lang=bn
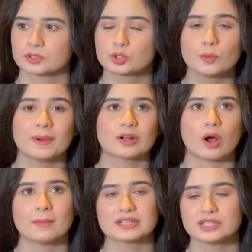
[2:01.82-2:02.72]
সুপার
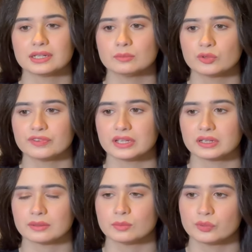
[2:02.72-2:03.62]
কমার্শিয়াল মুভির
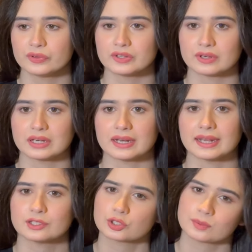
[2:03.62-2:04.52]
মুভির ট্রেলার
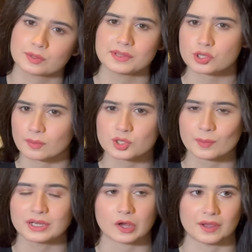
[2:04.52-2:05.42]
এটা সবসময়
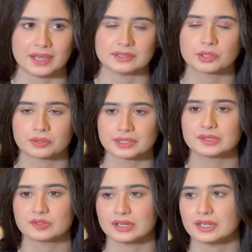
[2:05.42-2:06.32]
জমজমাট হয় এই ধরনের
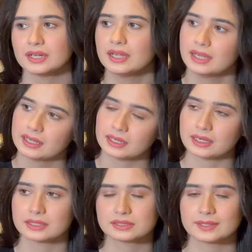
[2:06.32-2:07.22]
ট্রেলার
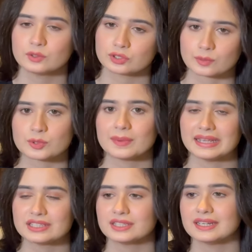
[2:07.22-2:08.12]
সেগুলো সবসময়
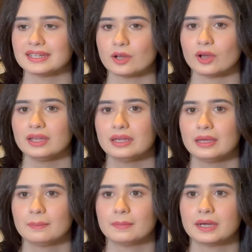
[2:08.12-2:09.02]
এন্টারটেইনিং হয়
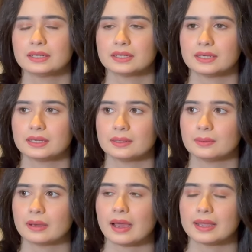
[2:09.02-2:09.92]
বাট
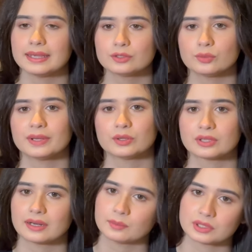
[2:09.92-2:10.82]
একটু ভিন্ন
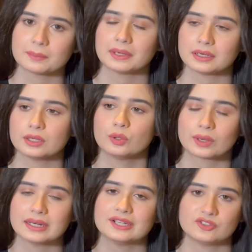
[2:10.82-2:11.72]
ধারার মধ্যে আমার
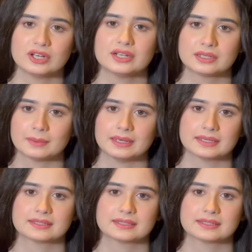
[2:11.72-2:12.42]
লোকালের ট্রেলারটা ভালো